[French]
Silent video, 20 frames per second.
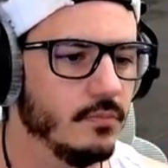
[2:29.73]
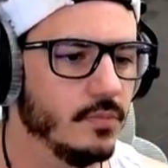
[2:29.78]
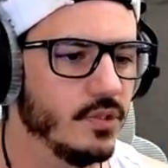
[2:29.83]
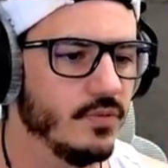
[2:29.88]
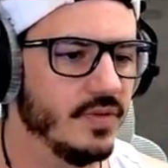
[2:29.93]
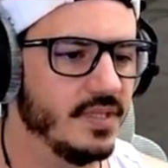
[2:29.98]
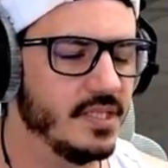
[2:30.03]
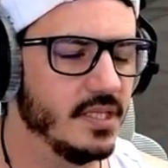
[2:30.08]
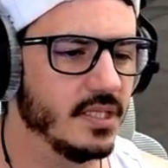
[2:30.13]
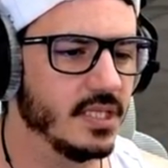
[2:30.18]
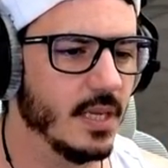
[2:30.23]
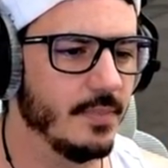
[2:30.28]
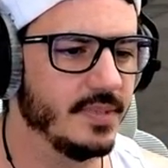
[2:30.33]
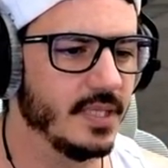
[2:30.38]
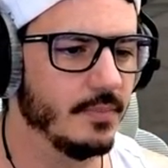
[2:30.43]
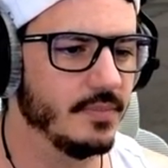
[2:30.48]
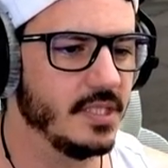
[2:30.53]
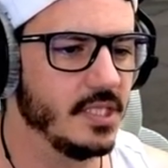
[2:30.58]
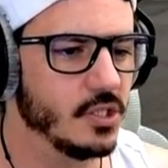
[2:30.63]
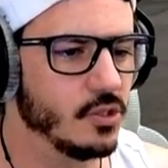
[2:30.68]
Je vais essayer de
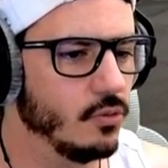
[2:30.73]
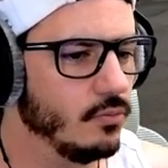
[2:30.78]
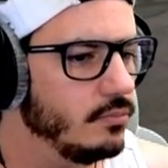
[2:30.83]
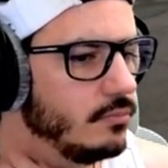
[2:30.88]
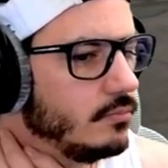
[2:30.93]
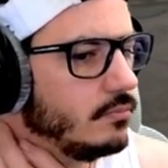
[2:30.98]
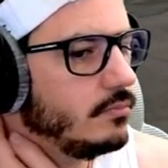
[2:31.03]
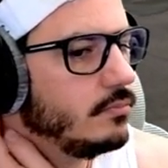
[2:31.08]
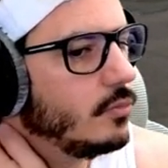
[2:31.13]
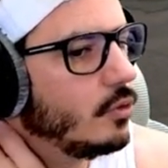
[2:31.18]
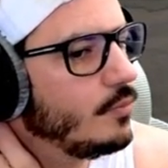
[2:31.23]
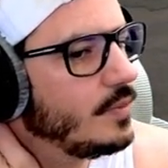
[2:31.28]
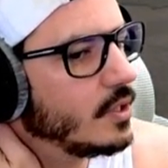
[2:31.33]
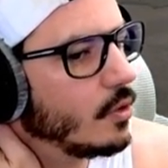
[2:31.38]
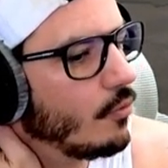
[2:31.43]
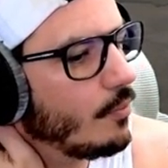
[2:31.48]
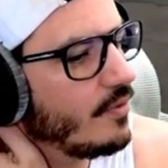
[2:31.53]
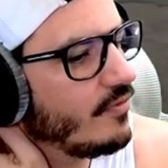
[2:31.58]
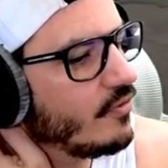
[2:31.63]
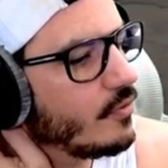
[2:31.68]
capter un petit son. Au
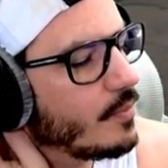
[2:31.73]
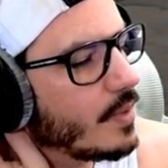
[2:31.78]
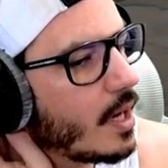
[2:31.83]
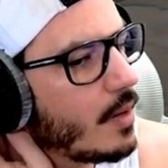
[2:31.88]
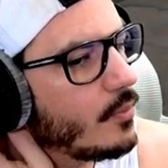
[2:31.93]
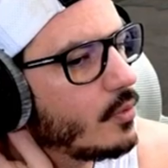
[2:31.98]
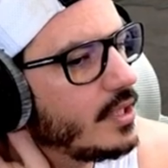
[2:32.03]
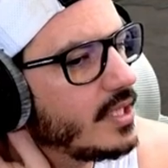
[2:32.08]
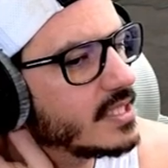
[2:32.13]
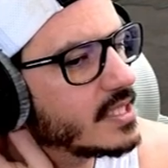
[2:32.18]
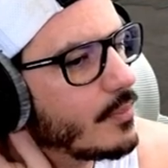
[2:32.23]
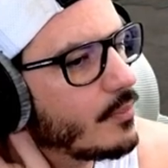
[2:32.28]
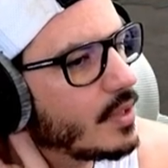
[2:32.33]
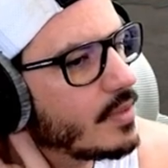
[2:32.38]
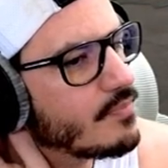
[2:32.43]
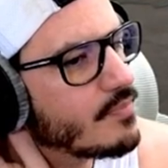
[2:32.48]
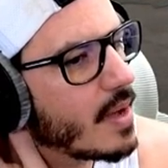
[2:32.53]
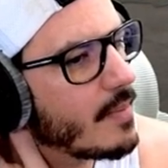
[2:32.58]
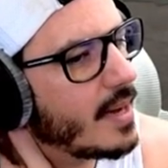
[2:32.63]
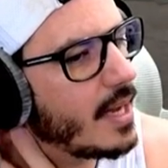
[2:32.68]
microphone parabolique, ça peut
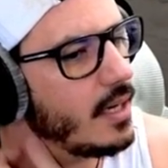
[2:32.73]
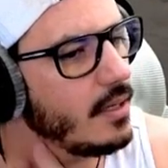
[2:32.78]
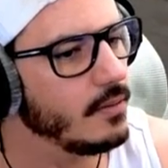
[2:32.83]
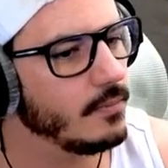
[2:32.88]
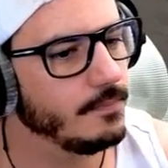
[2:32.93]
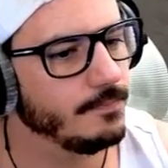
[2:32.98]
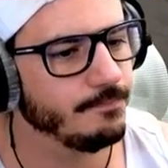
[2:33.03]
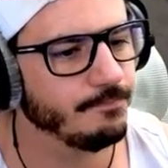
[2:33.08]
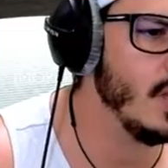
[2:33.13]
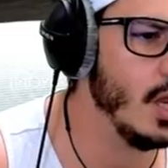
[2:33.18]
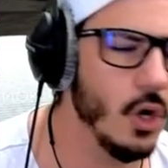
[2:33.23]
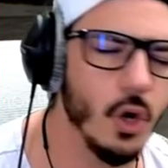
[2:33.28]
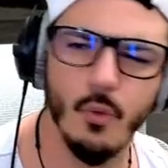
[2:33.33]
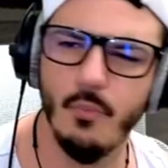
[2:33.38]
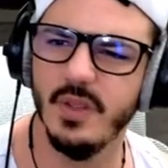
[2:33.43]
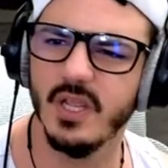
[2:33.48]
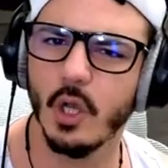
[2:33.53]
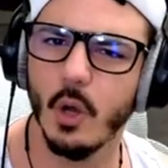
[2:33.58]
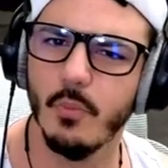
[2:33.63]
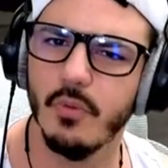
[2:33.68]
être pas mal. Le
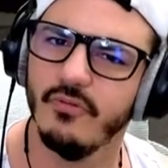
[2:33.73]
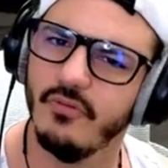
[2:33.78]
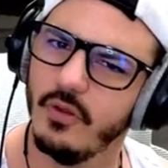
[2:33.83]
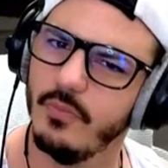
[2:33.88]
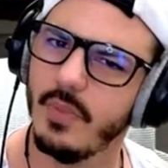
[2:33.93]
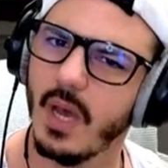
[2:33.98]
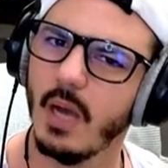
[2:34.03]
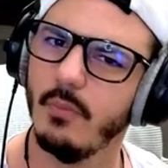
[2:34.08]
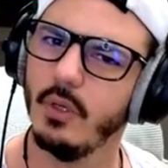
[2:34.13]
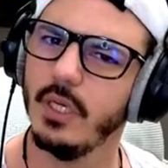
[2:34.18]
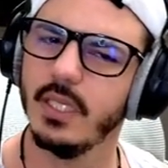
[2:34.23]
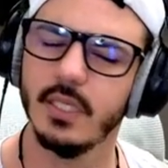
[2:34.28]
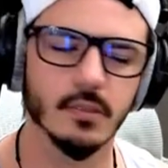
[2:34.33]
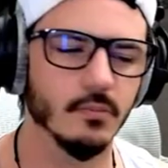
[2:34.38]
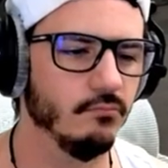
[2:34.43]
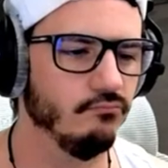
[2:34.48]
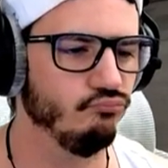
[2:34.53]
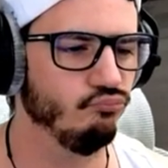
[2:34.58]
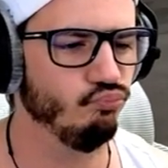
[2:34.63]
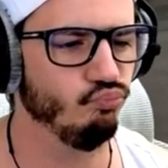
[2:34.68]
microphone parabolique.
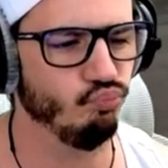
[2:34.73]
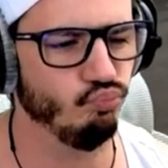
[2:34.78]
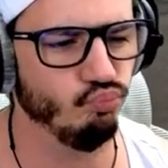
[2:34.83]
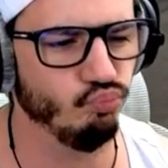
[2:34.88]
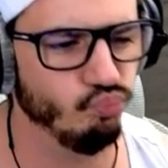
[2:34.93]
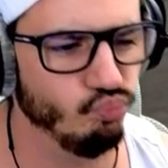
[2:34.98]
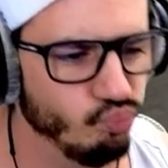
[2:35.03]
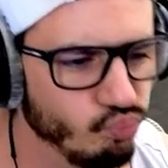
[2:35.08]
Hmm.